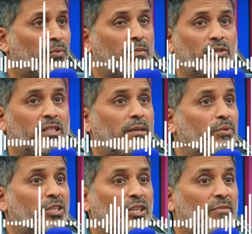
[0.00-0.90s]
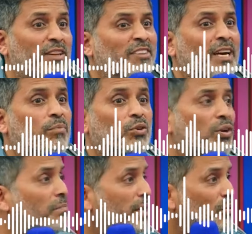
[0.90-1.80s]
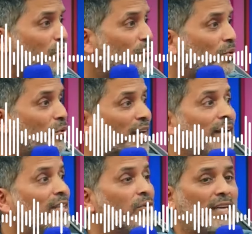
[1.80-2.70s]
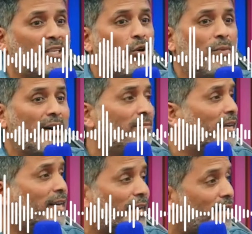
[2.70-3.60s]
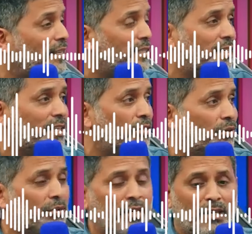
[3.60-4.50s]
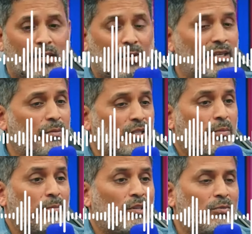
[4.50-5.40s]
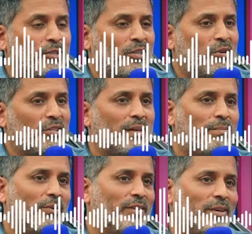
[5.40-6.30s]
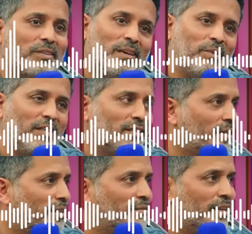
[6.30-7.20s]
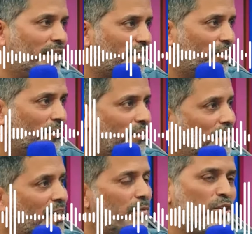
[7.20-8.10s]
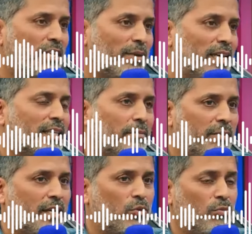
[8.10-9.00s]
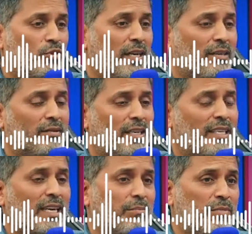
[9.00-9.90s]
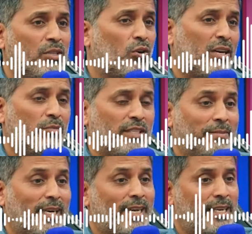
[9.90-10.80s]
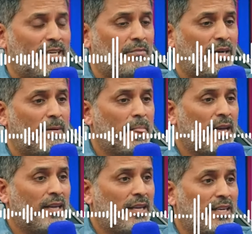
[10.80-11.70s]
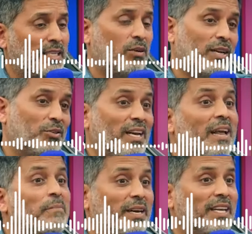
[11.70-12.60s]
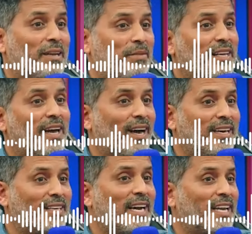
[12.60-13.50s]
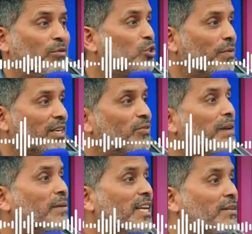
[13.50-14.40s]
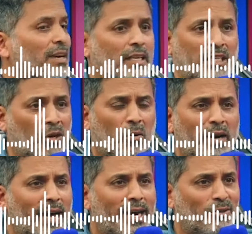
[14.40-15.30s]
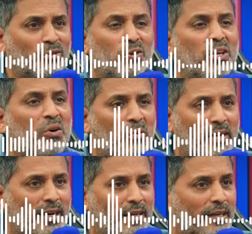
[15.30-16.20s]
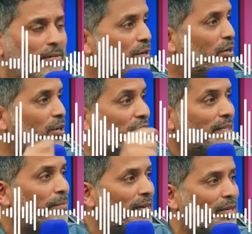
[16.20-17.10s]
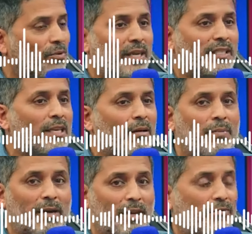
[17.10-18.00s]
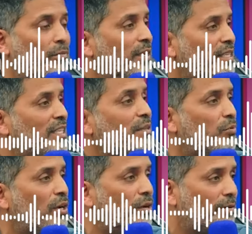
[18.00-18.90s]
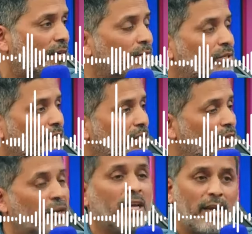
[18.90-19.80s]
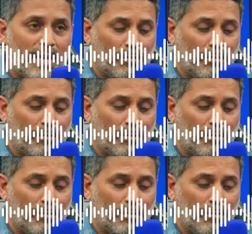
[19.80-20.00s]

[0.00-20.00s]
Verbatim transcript: si podemos hacer condiciones benéficas por todo el Perú, ¿no? Que hayan donativos para albergue de cada distrito. Comenzamos a proponer un montón de cosas, pero ya no está la ministra, ahí quedó. En la municipalidad también tuvimos un, acercamiento con la municipalidad de Lima y hasta ahora estoy a la espera de que me digan, Alex, ya queremos tu película para llevarla, sin cobrar. Yo no quiero cobrar, pero quiero que esa película sirva para que comente este tipo de ayudas que venimos haciendo.